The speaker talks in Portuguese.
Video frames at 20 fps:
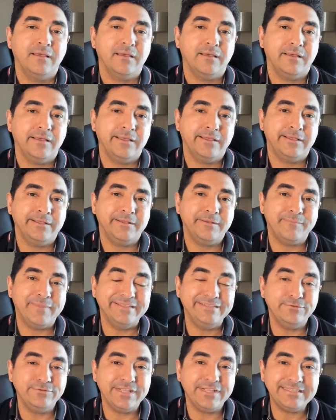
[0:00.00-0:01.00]
Ah,
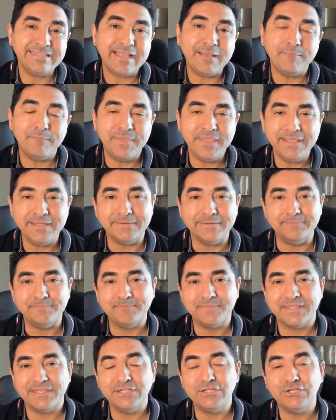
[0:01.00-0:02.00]
mas eu já sabia
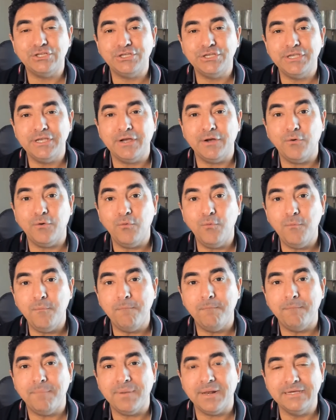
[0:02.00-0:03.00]
que tinha um
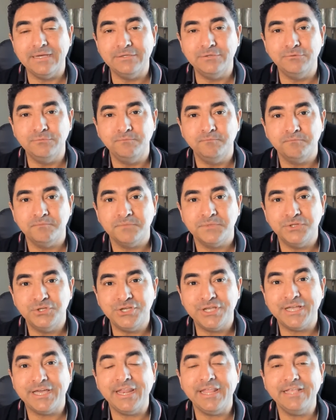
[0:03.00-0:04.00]
plano
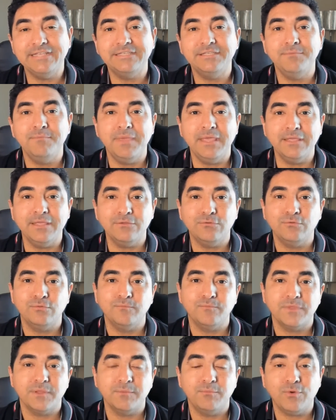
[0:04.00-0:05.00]
de crescimento
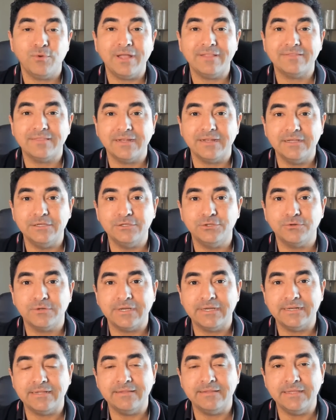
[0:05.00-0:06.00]
para o Atlântico
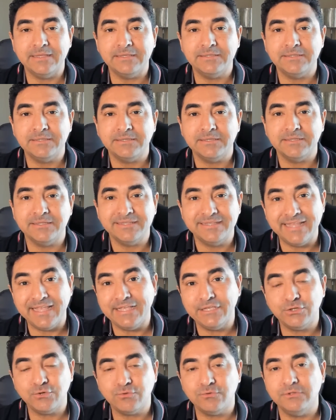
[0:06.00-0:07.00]
canadense
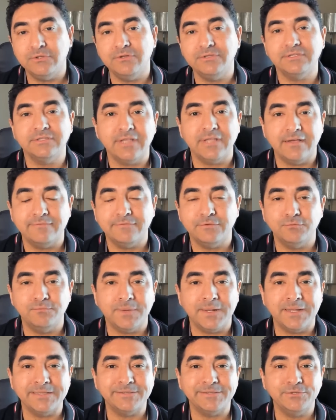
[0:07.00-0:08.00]
desde quando eu estava no
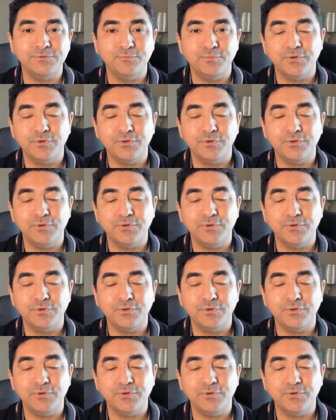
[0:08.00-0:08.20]
Brasil,